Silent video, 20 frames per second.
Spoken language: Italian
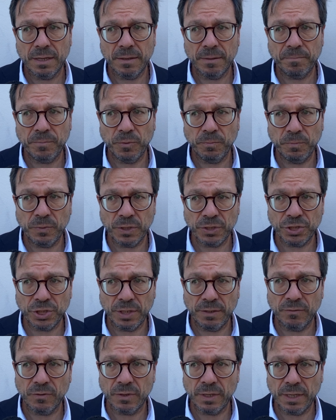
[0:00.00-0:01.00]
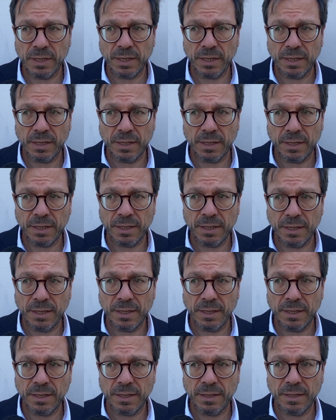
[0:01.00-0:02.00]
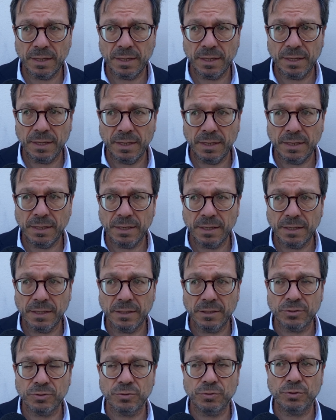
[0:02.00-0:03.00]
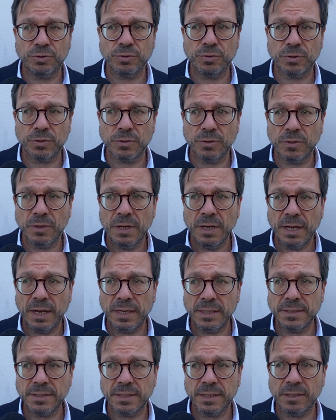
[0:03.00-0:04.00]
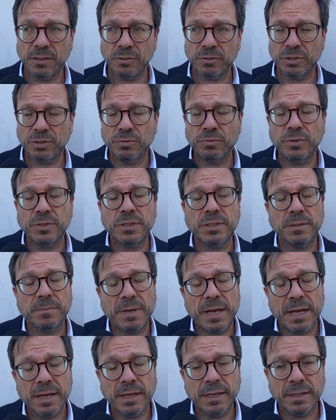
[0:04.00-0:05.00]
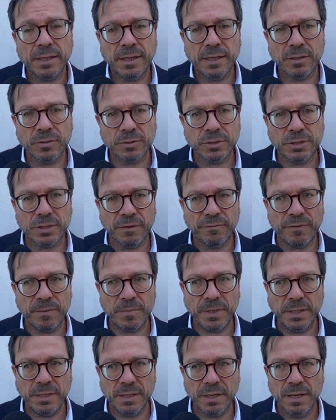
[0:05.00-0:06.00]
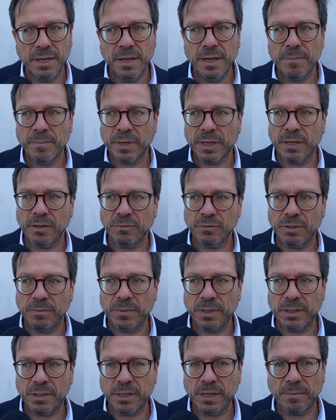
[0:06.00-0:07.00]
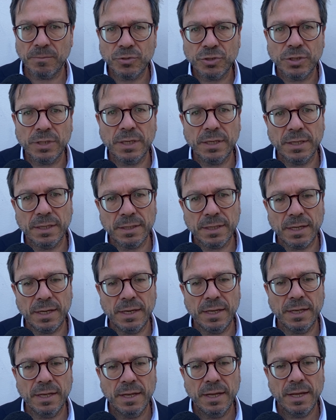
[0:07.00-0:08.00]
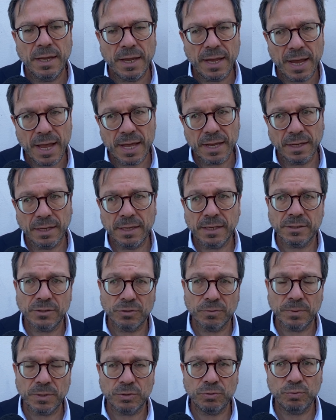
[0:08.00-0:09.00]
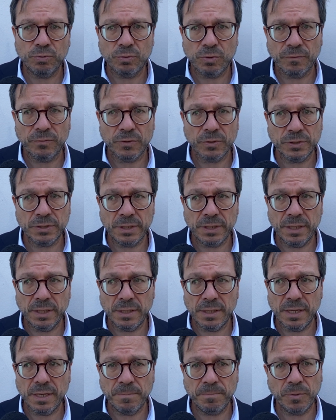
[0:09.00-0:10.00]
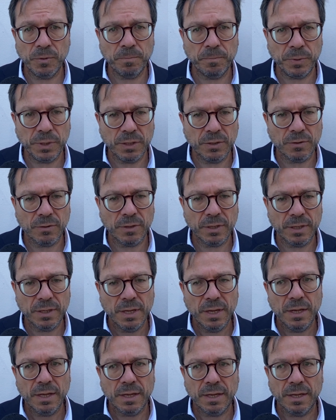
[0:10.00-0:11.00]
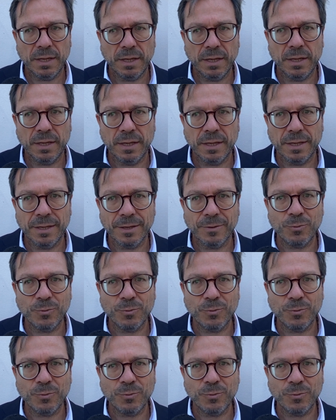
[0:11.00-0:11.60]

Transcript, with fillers: più piacevole il, il soggetto soggiorno a Ischia dei nostri turisti ma anche delle nostre famiglie perché non dimentichiamoci che il Natale è anche e soprattutto forse dei, dei più piccoli eh,